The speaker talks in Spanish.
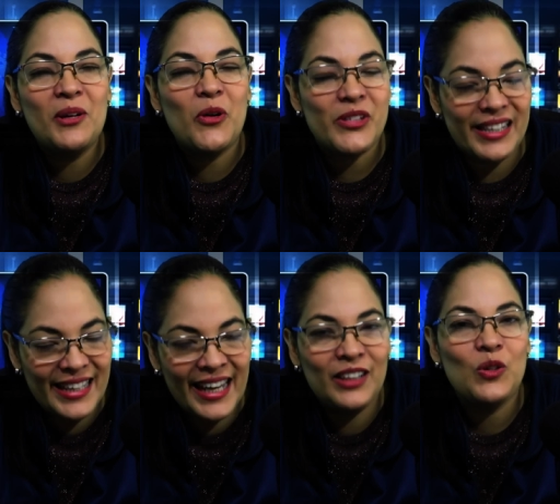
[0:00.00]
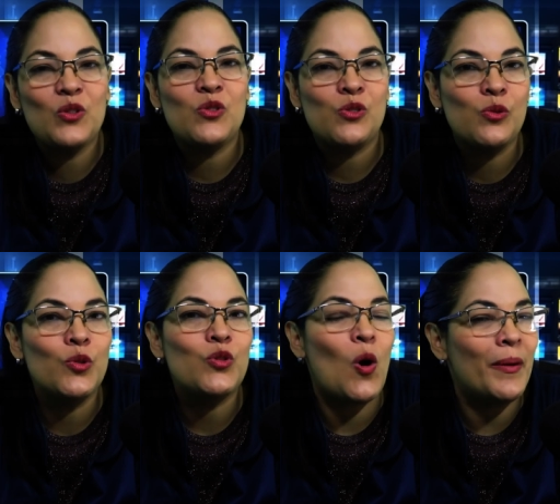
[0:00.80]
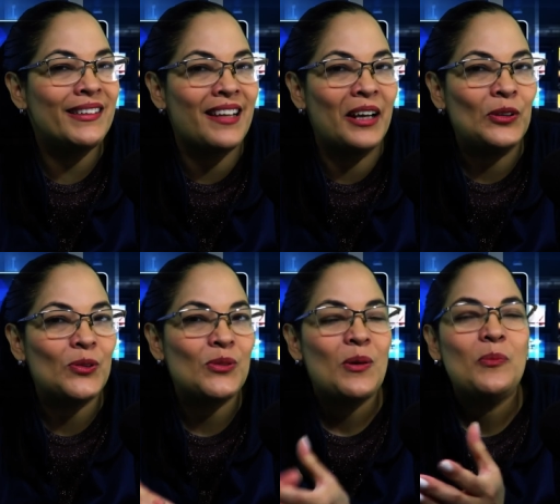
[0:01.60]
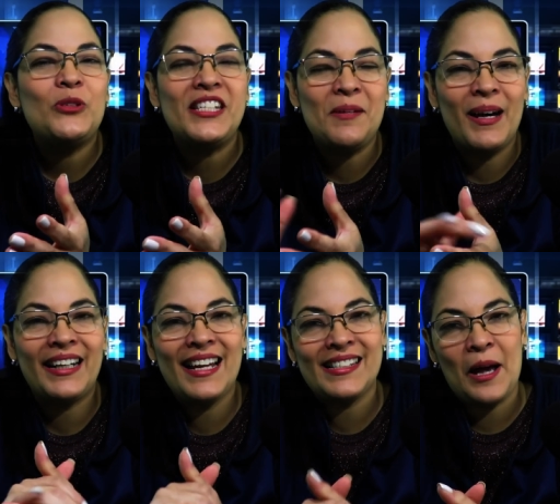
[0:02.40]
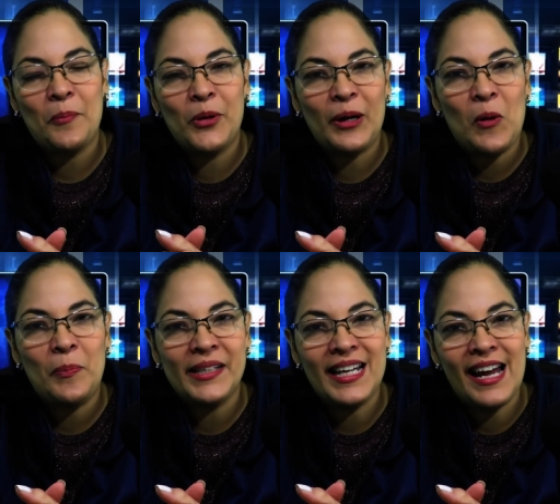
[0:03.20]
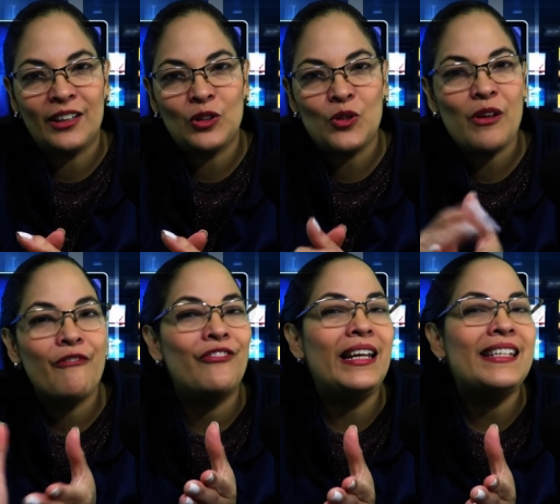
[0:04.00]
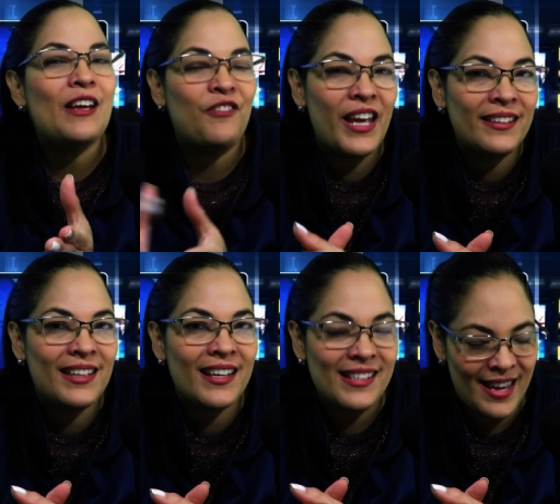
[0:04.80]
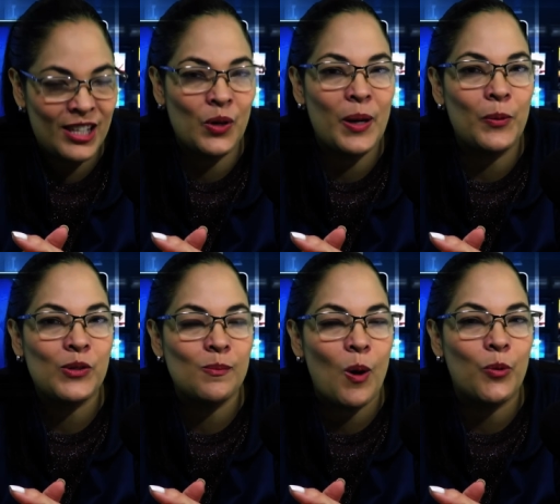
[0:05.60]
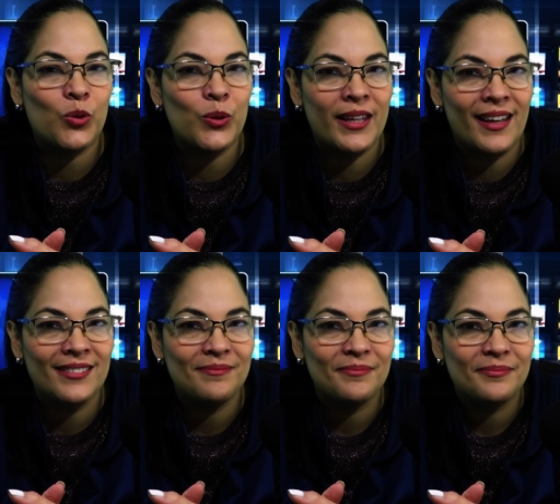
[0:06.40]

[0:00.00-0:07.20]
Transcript: amigos, déjennos sus comentarios. Muchísimas gracias por acompañarnos, felices fiestas y hasta una próxima oportunidad.